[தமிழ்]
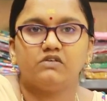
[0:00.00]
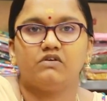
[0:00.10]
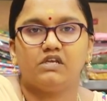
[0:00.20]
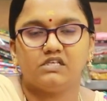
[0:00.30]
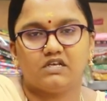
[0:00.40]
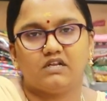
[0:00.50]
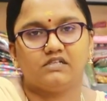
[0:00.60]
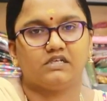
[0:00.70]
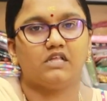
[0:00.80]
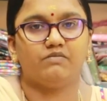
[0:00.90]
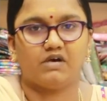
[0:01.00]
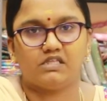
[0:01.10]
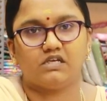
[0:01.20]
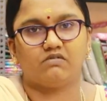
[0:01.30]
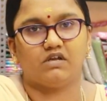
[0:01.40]
ஸோ ரீசெல்லர்ஸ்க்கு அது
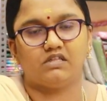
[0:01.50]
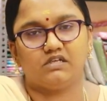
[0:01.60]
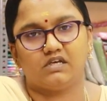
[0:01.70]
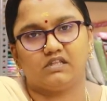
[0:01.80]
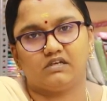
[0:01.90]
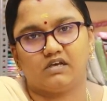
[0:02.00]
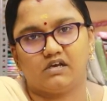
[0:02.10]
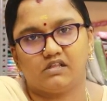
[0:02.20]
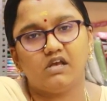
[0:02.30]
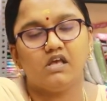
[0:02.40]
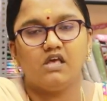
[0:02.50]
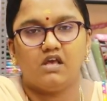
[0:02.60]
பாதிக்கக்கூடாதுங்கிறதுக்காக தான்